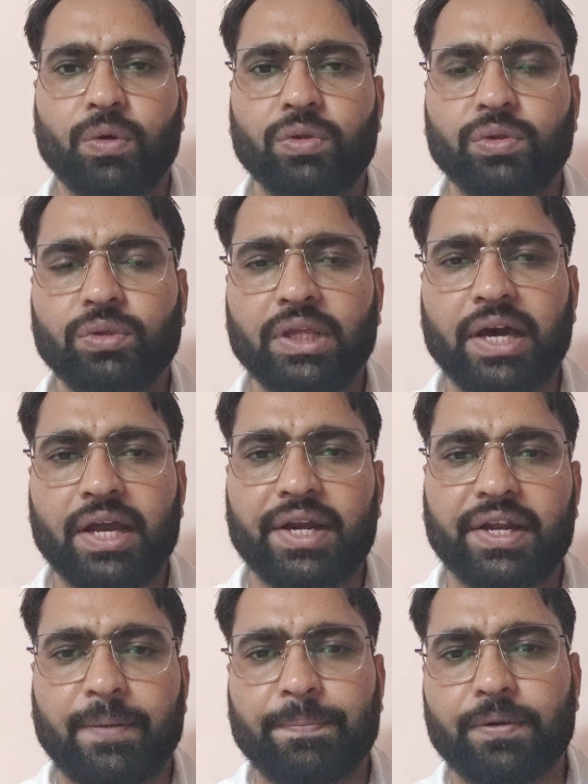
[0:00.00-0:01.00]
और दूध का
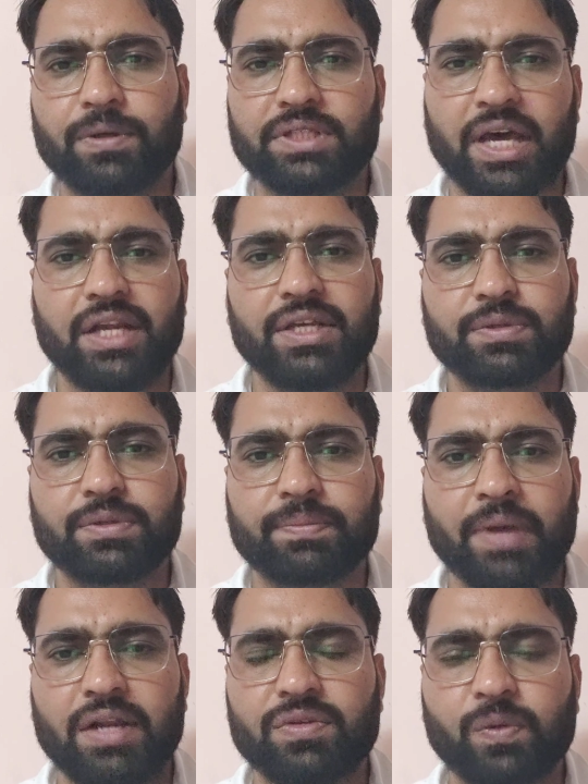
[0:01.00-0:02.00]
रेट आपको 40
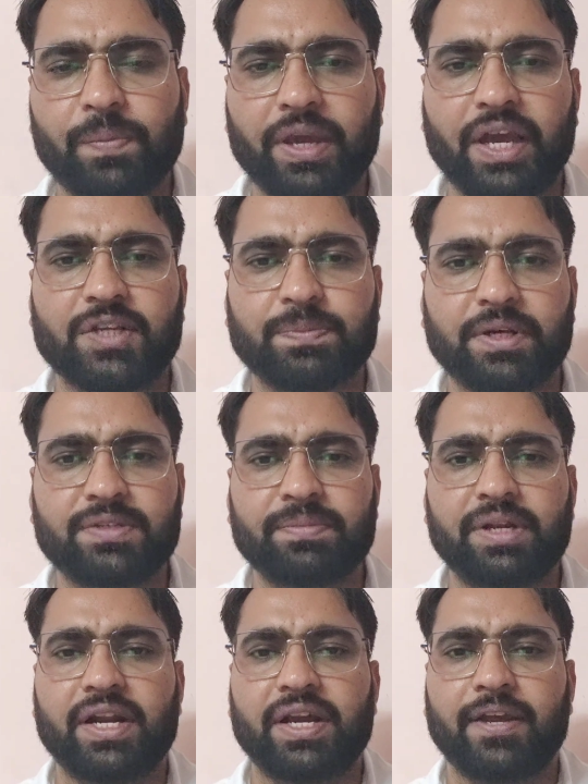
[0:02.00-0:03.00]
बयालीस रुपये के आसपास
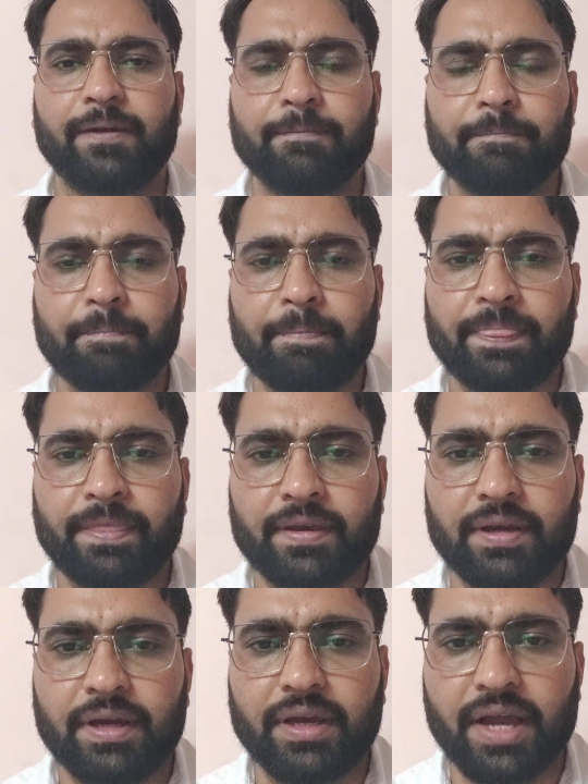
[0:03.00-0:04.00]
मिल रहा है
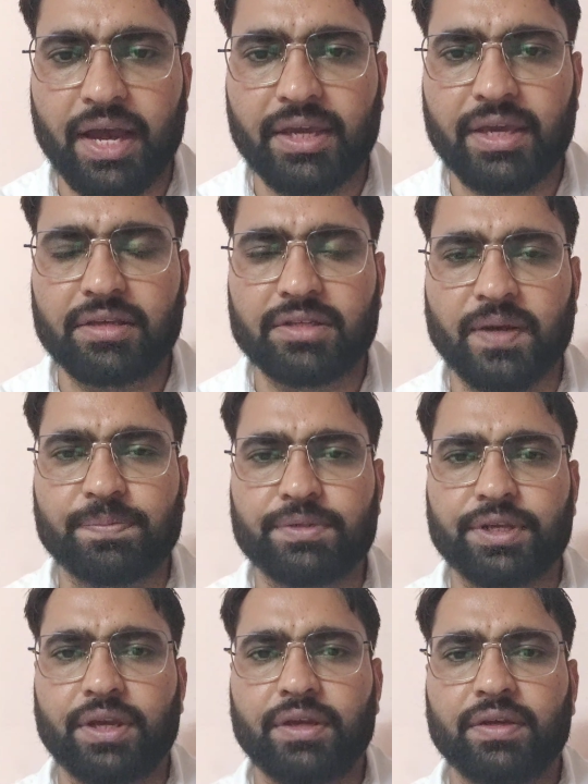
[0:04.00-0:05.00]
गाय के हिसाब
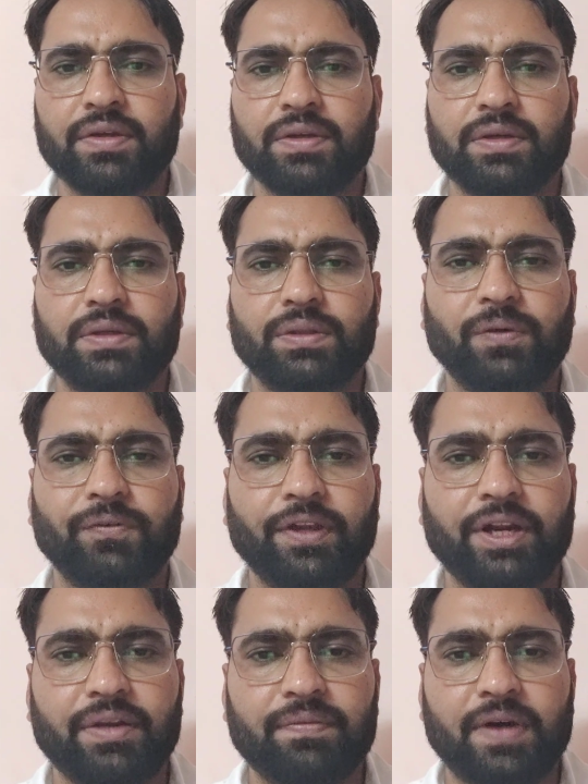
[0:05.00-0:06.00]
से तो
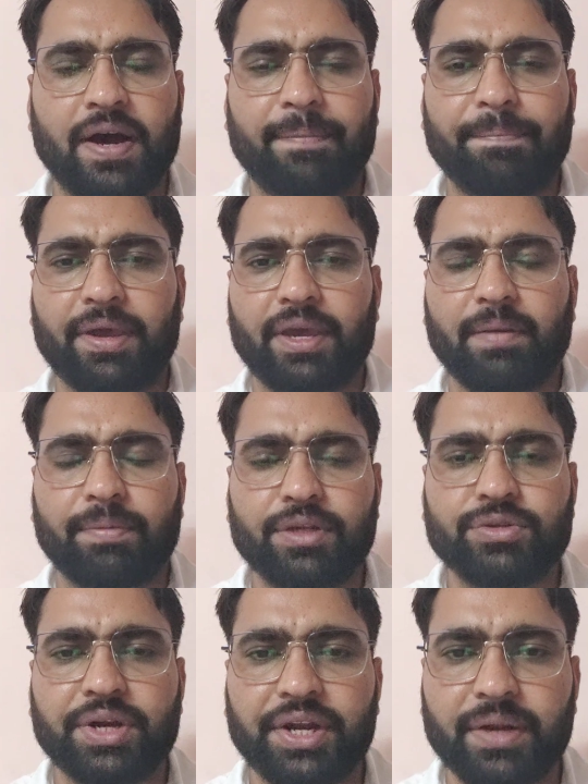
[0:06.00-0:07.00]
फिर वहाँ पे
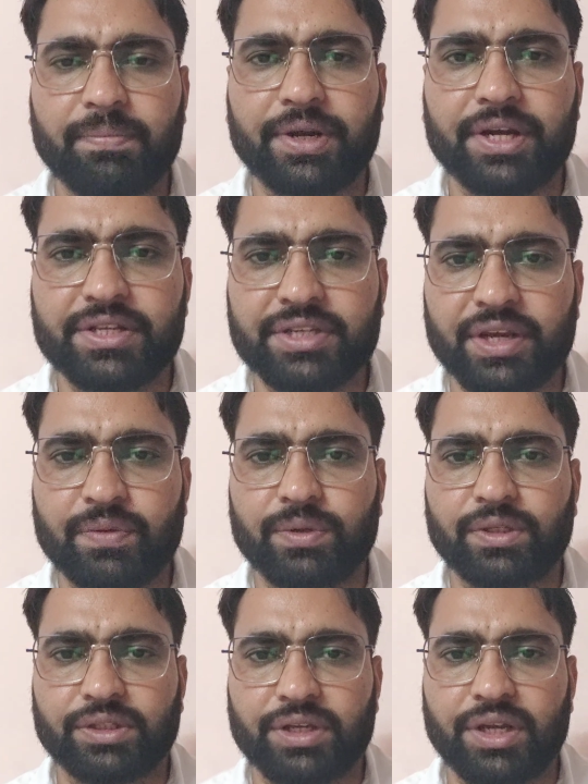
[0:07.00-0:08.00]
अपनी जो इंडियन ब्रीड्स हैं
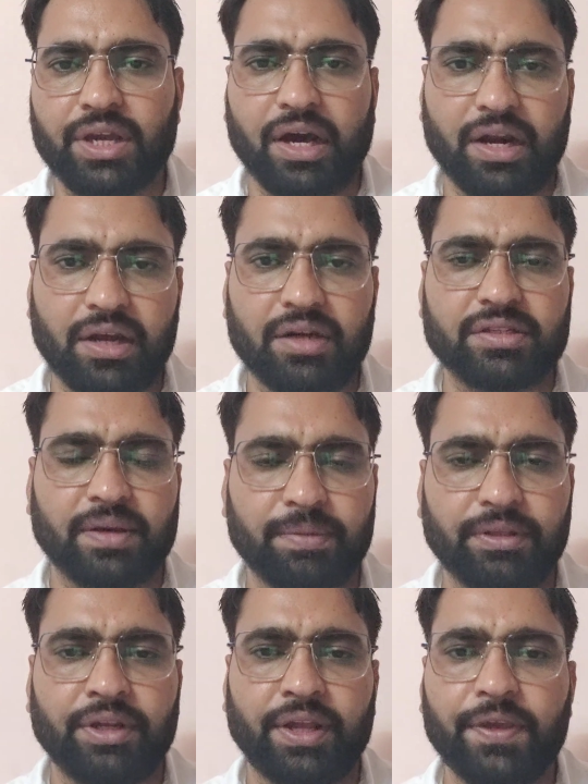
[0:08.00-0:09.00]
वो इतनी कारगर
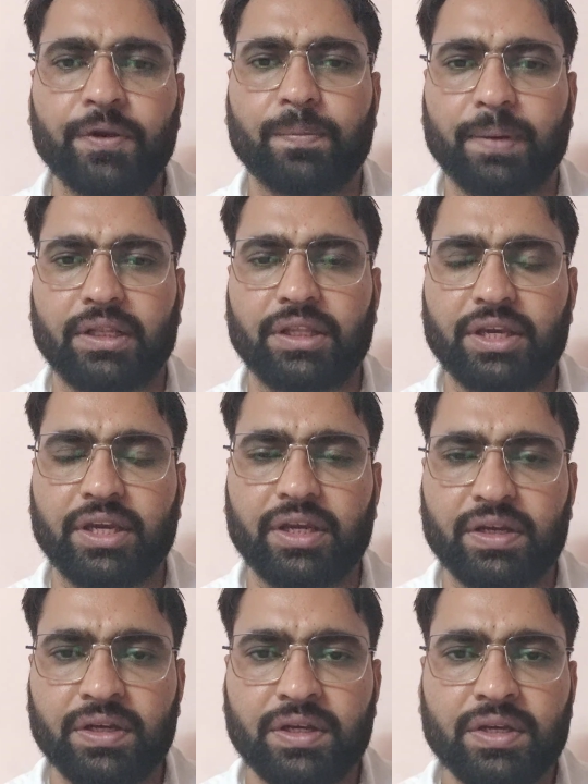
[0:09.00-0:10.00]
साबित नहीं हो पाती
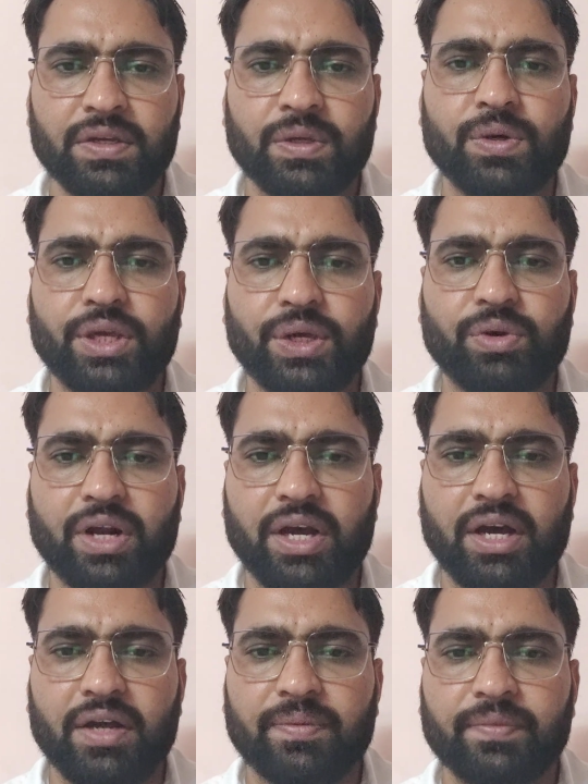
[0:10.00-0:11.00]
हैं क्योंकि
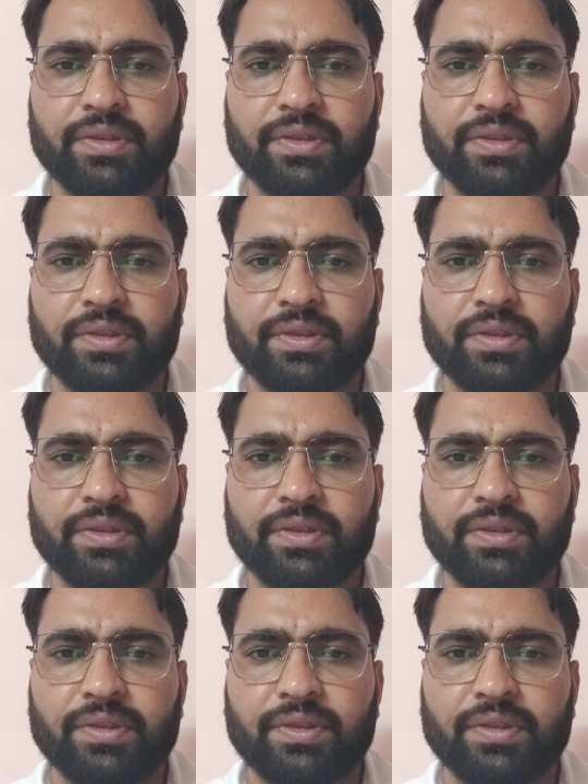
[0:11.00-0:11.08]
उनका